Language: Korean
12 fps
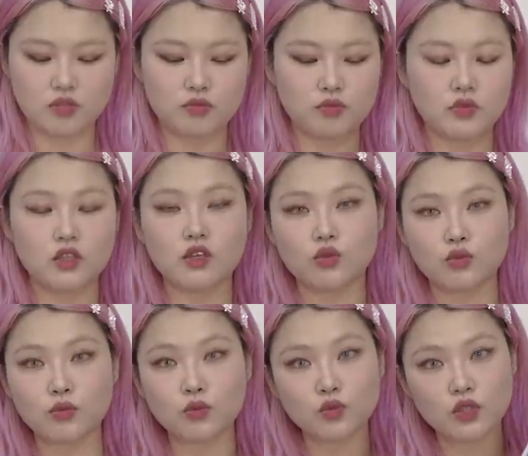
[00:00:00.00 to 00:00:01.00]
제품인데
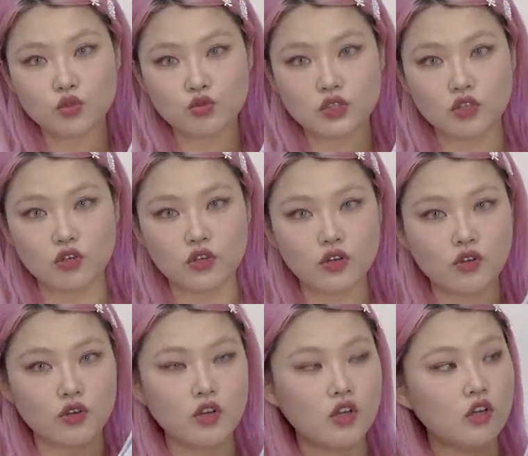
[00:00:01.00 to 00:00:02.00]
이것도 보내주신
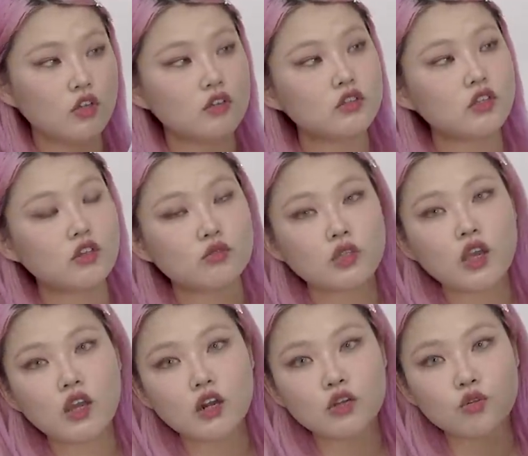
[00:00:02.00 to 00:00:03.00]
거예요. 근데 이거
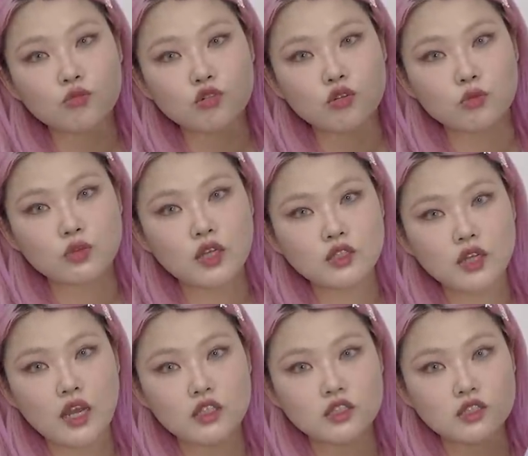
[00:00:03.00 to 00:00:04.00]
색깔이 너무 귀엽고
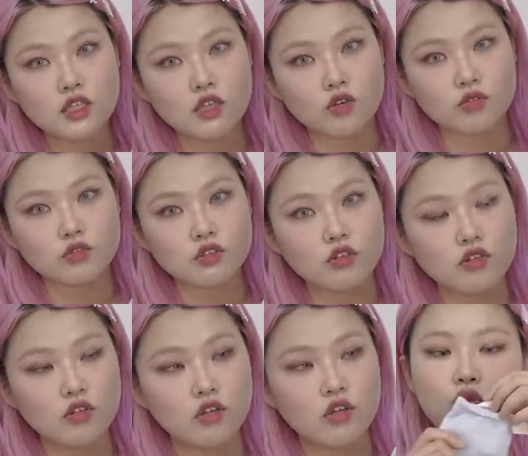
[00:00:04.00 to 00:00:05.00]
살짝 하늘색이거든요.
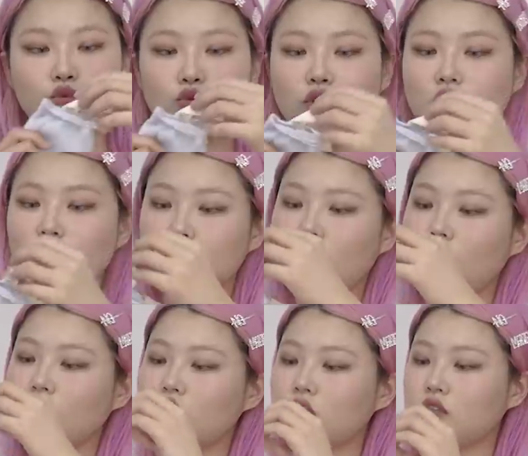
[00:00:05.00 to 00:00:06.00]
뒤에
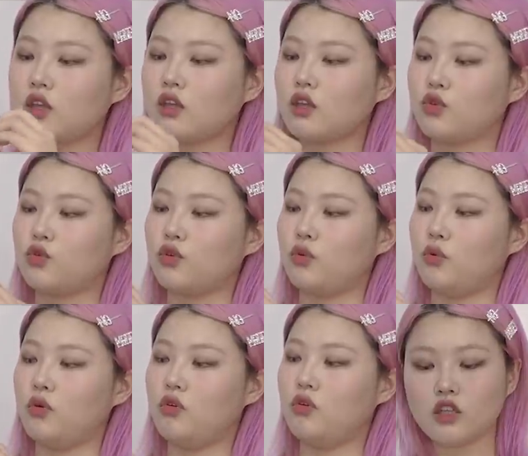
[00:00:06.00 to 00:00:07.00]
택이 되게 귀여워.
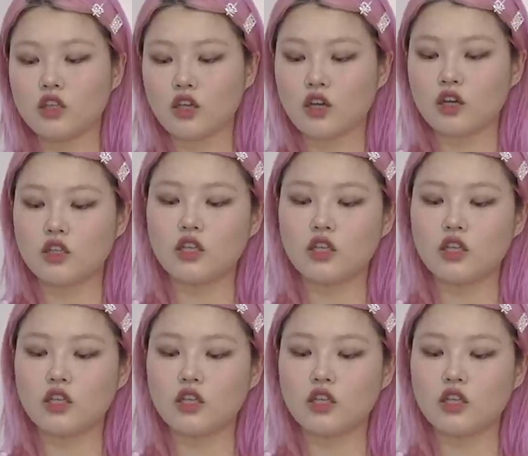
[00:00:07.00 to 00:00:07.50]
얘가